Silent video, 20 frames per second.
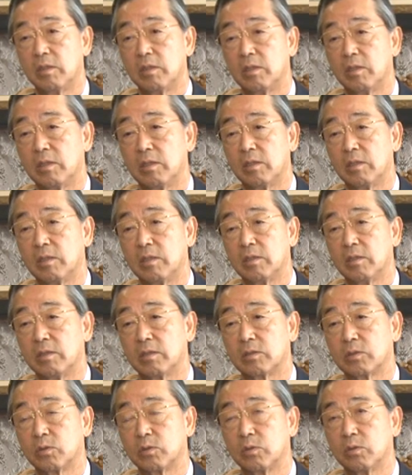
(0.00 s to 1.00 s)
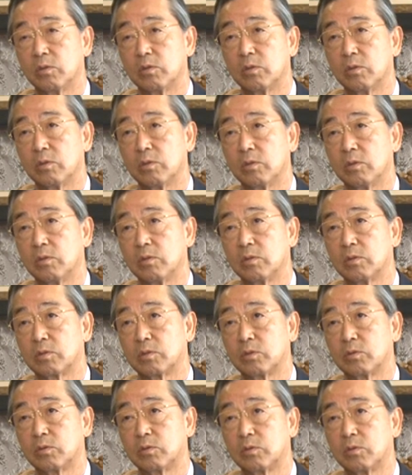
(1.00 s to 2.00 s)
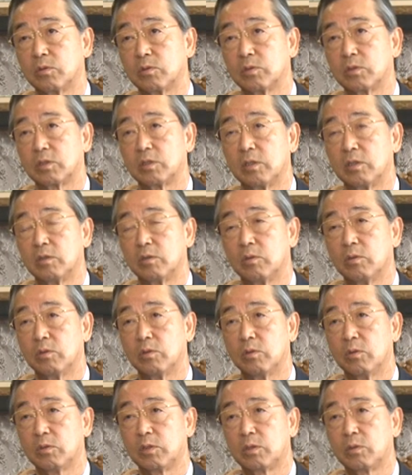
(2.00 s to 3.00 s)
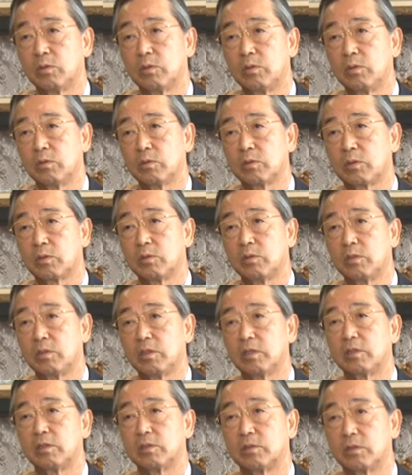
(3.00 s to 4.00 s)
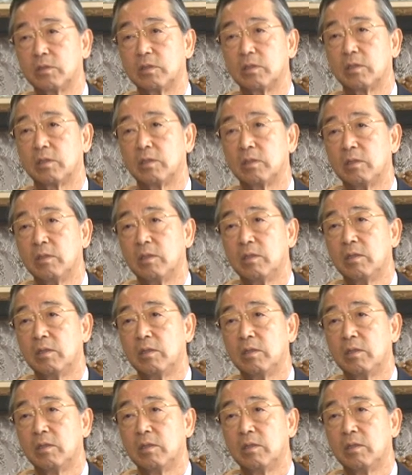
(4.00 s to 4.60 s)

えー、その卒業生のお一人お一人がですね